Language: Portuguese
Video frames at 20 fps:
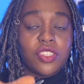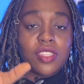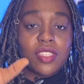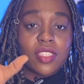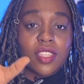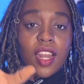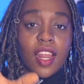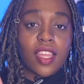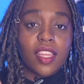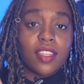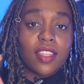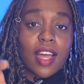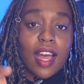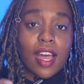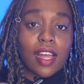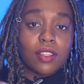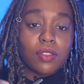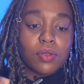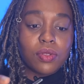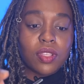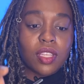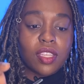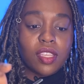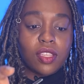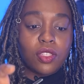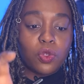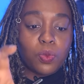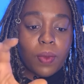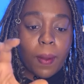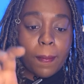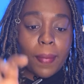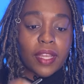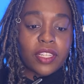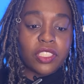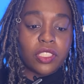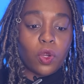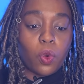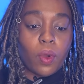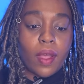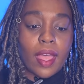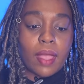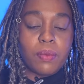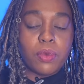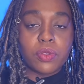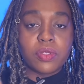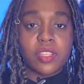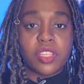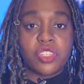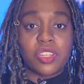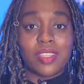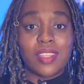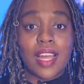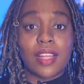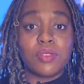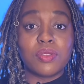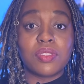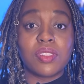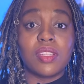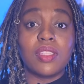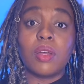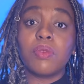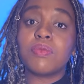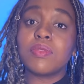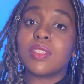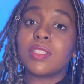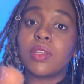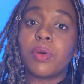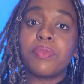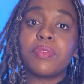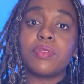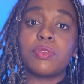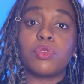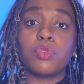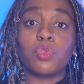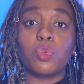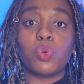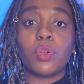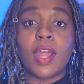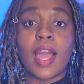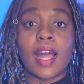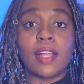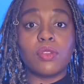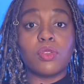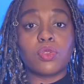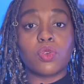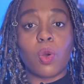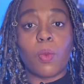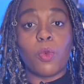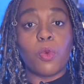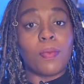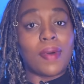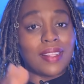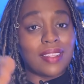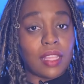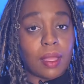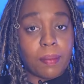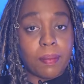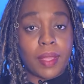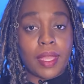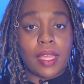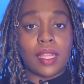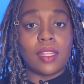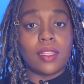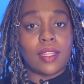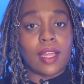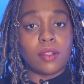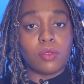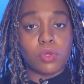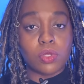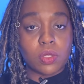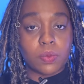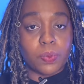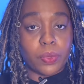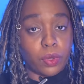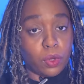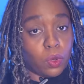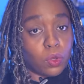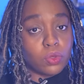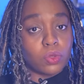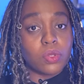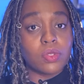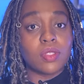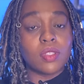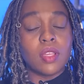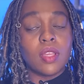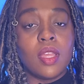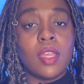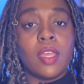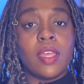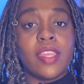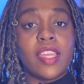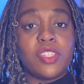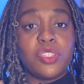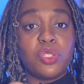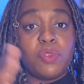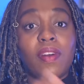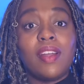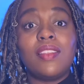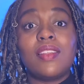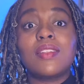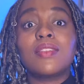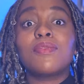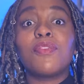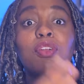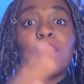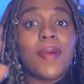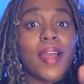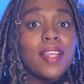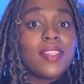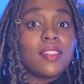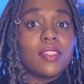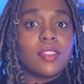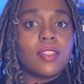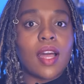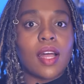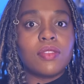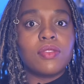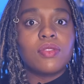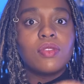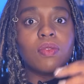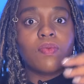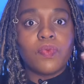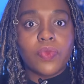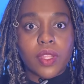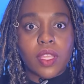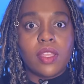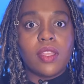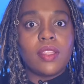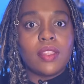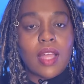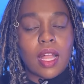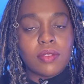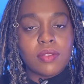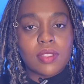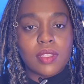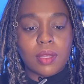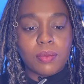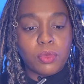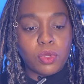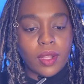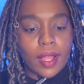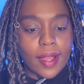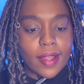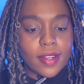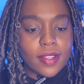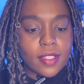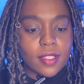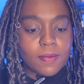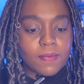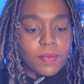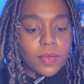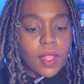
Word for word: extrair dados aqui de uma página web, ou seja, dados que não estão estruturados como uma tabela, dados prontos, e a gente vai transformar esses dados em dados tabulares.